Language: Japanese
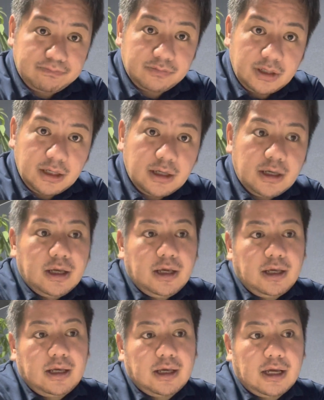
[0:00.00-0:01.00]
ね、
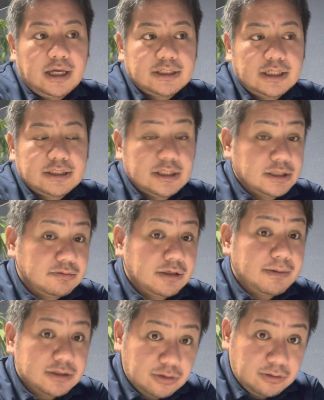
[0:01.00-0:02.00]
え会社がじゃ潰れ
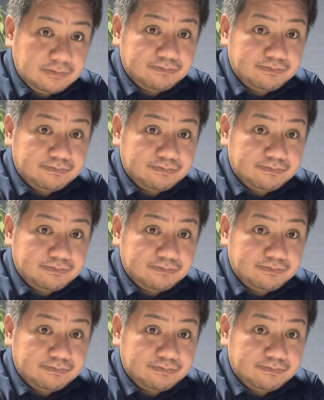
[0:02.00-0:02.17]
ますと